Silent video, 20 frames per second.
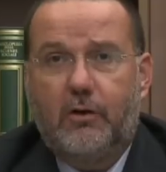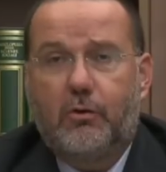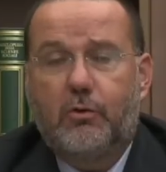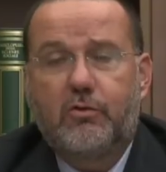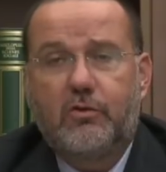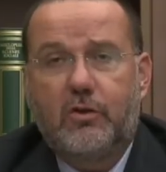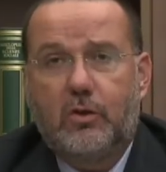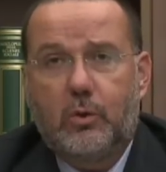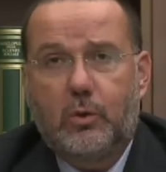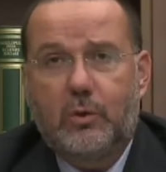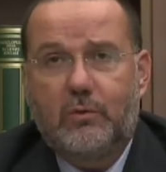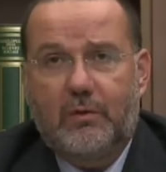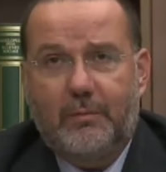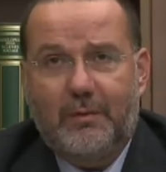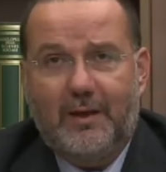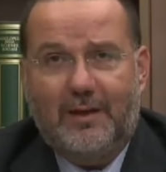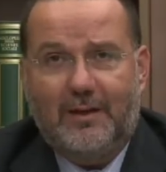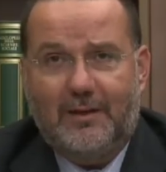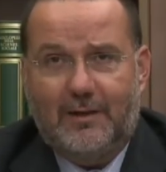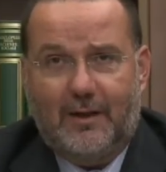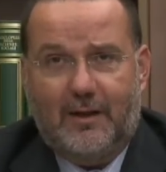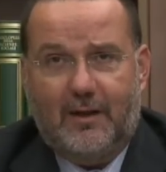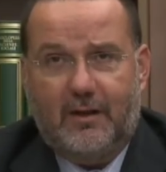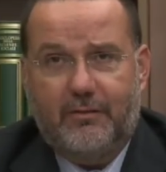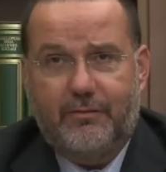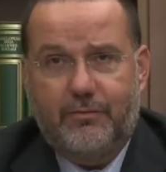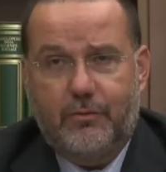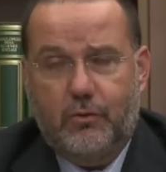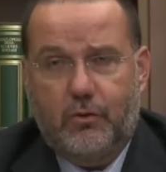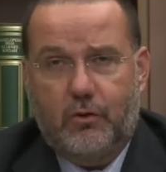costitutivamente la
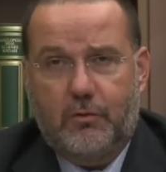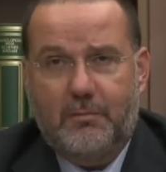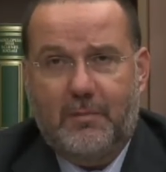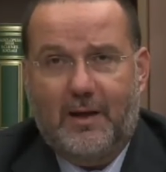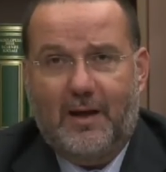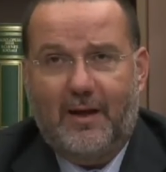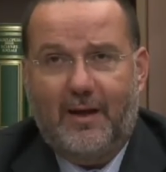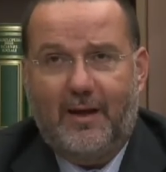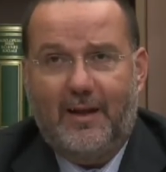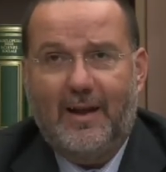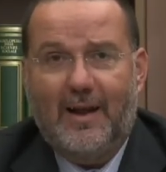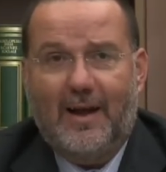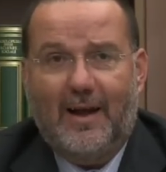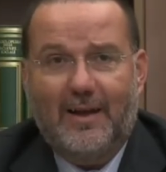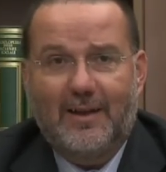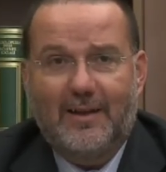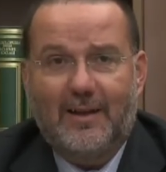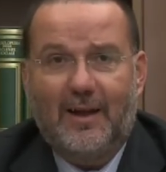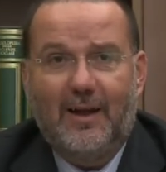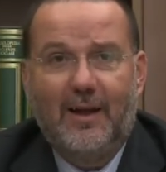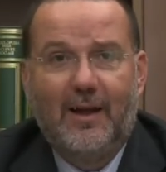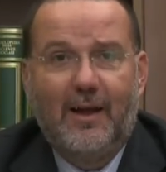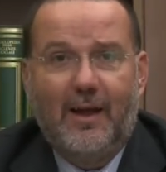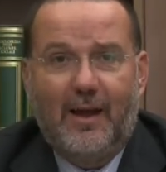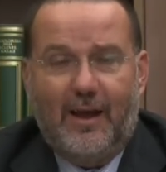riforma è nata